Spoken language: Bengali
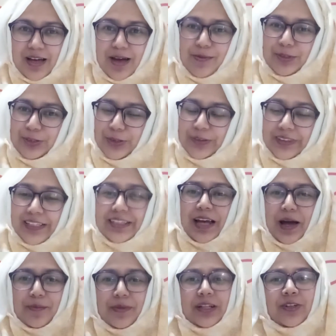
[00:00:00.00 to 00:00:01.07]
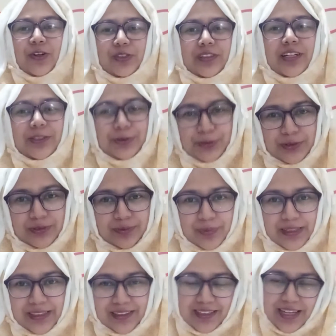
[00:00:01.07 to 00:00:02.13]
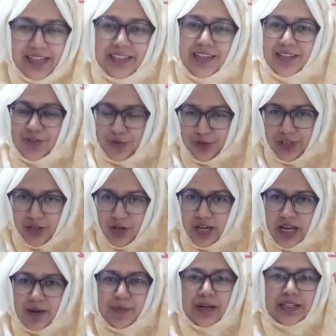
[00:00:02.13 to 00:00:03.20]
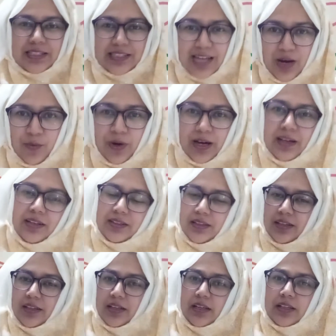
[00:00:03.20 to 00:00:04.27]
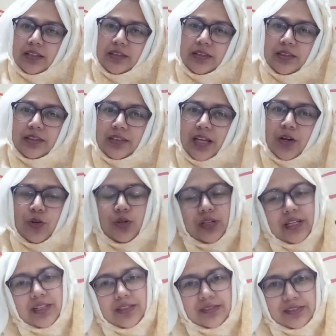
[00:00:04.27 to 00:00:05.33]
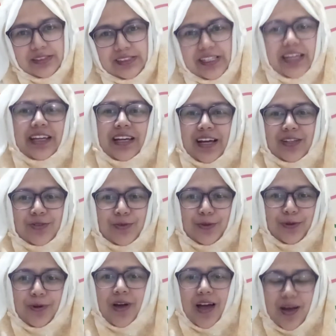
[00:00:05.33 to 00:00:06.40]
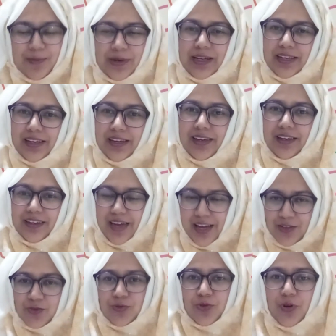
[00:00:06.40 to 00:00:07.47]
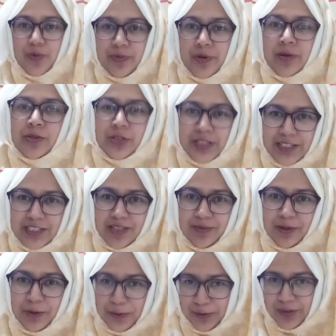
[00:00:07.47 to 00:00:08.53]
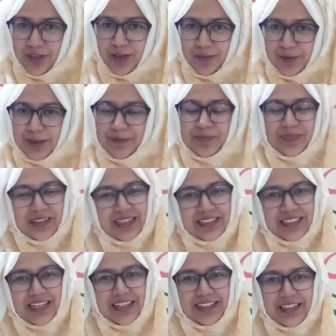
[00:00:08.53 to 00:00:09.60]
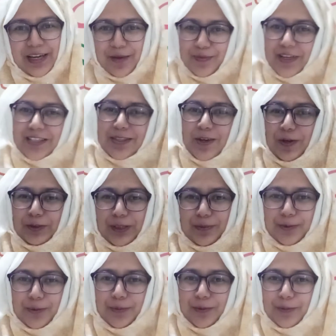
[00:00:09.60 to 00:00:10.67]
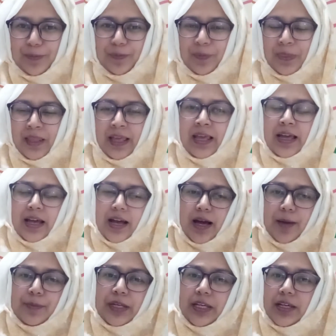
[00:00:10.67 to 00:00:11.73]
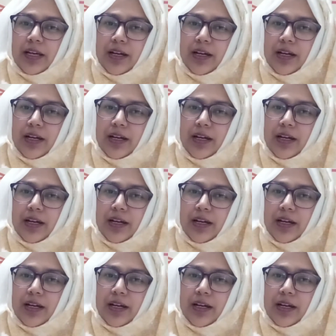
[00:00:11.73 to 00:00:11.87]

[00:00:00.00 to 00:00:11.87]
আমার সন্তান আমার কথা শুনবে এটাই যদি হয় আমার চাওয়া তাহলে যেই কাজগুলো আমাকে একজন অভিভাবক হিসেবে করতে হবে সেই নিয়ে আমি আজকে কথা বলবো আমি